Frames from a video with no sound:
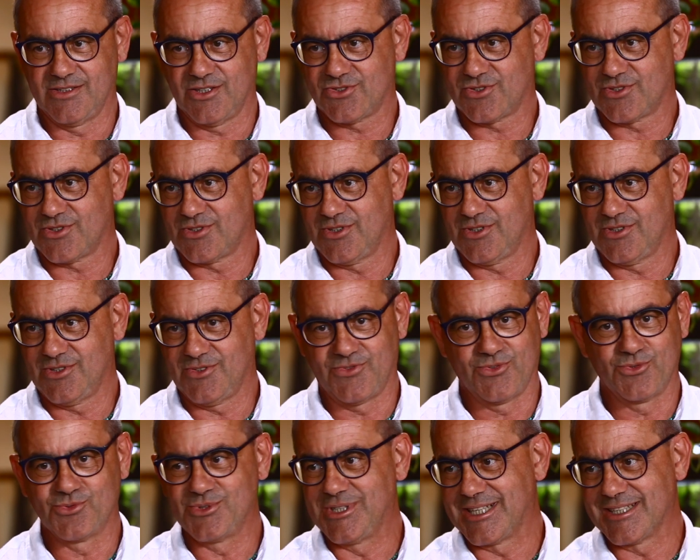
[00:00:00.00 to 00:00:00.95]
nostro
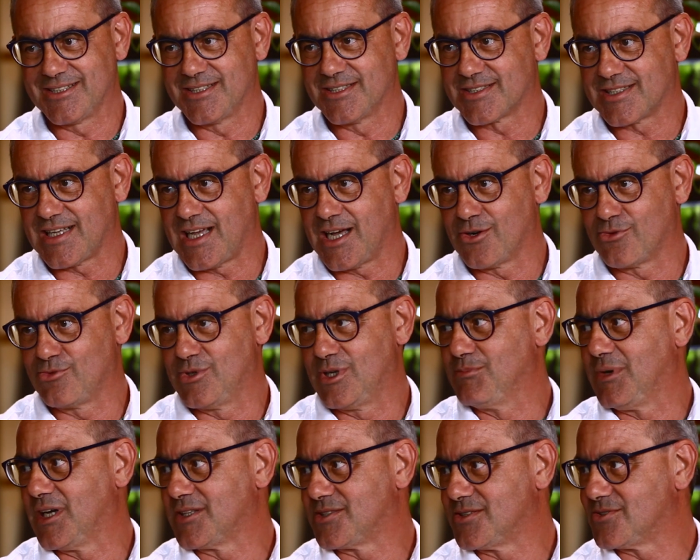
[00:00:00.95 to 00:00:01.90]
fluire del sangue,
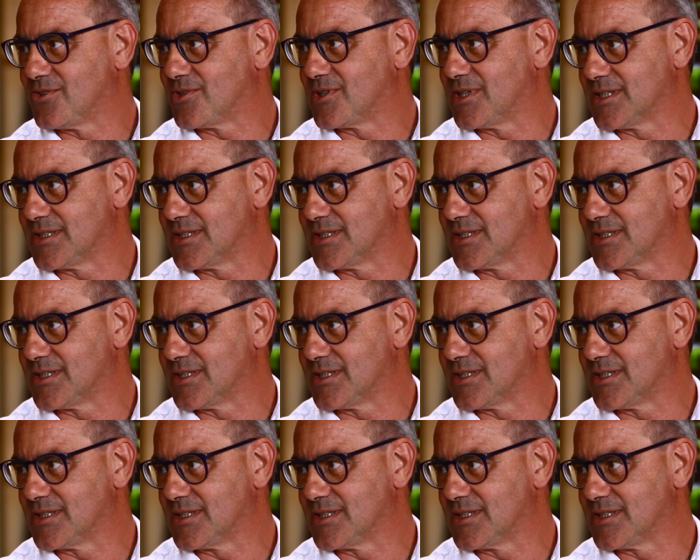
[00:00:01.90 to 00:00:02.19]
il battito